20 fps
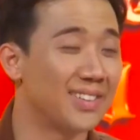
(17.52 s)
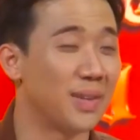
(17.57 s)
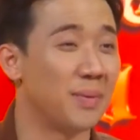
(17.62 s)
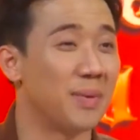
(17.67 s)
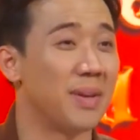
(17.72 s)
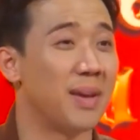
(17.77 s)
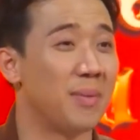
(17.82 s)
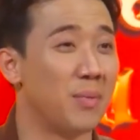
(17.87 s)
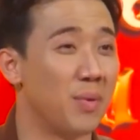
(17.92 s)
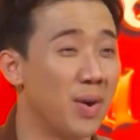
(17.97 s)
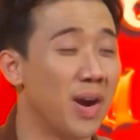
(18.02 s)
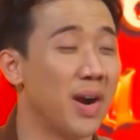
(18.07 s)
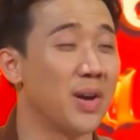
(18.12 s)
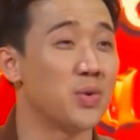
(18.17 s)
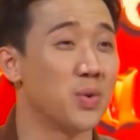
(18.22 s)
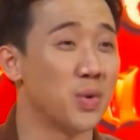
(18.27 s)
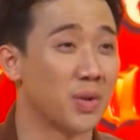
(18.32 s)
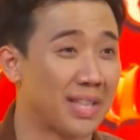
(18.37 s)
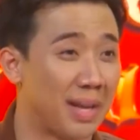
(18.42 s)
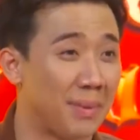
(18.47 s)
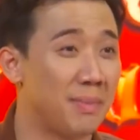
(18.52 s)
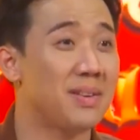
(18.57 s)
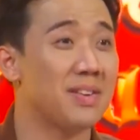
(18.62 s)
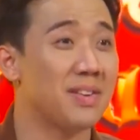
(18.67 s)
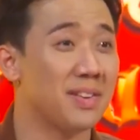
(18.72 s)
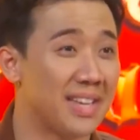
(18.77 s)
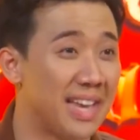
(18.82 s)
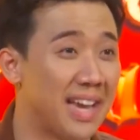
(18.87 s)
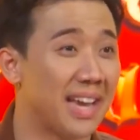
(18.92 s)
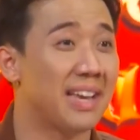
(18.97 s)
Rồi bây giờ muốn ở trường tắm với
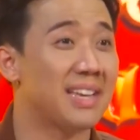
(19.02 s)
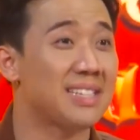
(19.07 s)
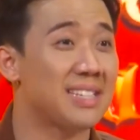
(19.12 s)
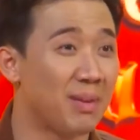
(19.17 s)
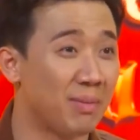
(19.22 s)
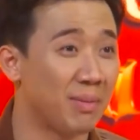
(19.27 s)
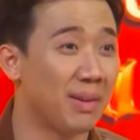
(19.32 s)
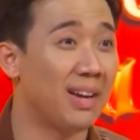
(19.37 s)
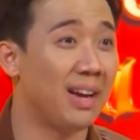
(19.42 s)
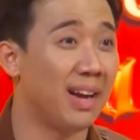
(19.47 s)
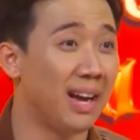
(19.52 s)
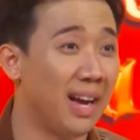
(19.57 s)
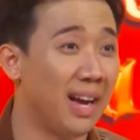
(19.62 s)
Trường Giang dưới sông đó